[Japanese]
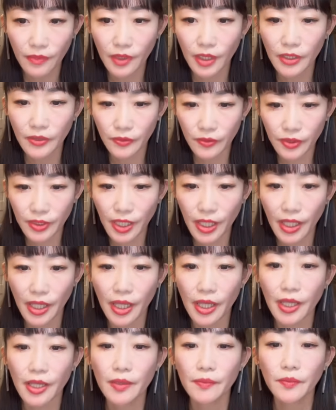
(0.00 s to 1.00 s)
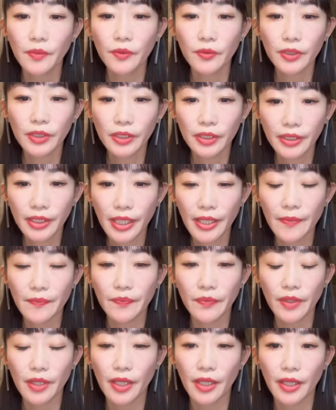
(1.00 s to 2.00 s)
そして、もう一
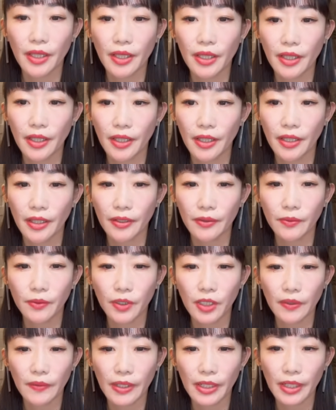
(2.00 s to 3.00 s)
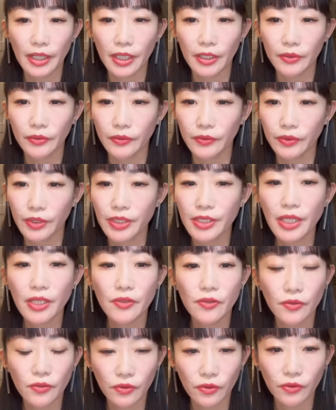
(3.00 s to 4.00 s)
点、えー、これは、あの、
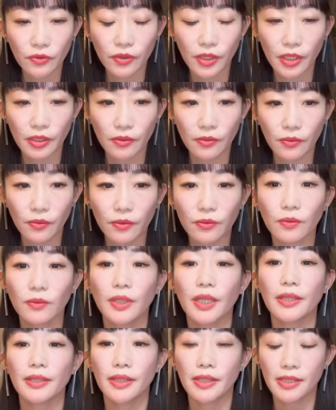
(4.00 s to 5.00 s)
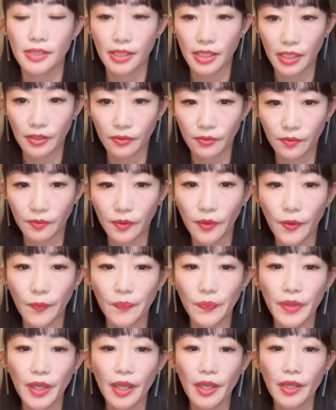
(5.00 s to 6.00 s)
2019年のことなんですけれども、